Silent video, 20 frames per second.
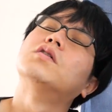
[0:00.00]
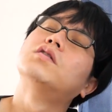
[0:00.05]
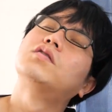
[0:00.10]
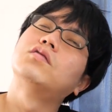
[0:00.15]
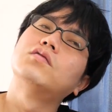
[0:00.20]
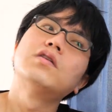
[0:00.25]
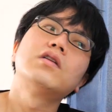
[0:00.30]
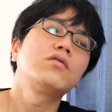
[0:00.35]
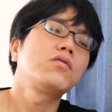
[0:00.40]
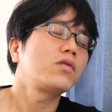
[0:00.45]

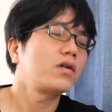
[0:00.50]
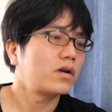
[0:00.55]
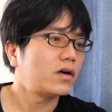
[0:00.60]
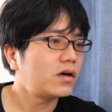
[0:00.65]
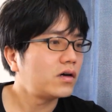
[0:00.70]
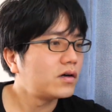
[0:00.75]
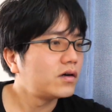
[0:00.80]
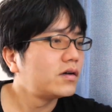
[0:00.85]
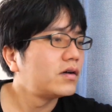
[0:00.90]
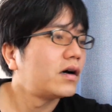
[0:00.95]
そんなとこか
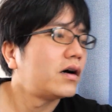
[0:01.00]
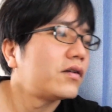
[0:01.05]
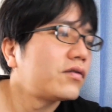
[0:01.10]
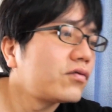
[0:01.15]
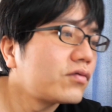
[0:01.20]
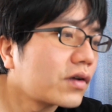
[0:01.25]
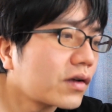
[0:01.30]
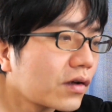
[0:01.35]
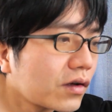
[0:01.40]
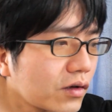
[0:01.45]
なあ
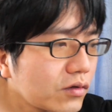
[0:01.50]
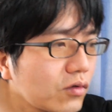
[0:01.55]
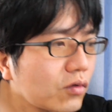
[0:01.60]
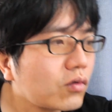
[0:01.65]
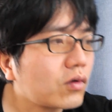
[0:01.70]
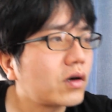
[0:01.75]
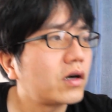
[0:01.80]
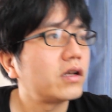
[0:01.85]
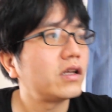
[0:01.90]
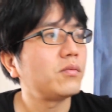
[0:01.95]
そうだあと
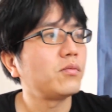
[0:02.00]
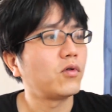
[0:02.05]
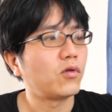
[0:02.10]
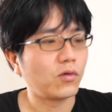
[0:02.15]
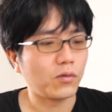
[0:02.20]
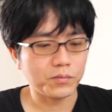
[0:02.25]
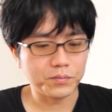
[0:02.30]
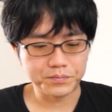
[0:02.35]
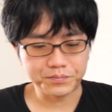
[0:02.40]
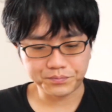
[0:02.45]
他にも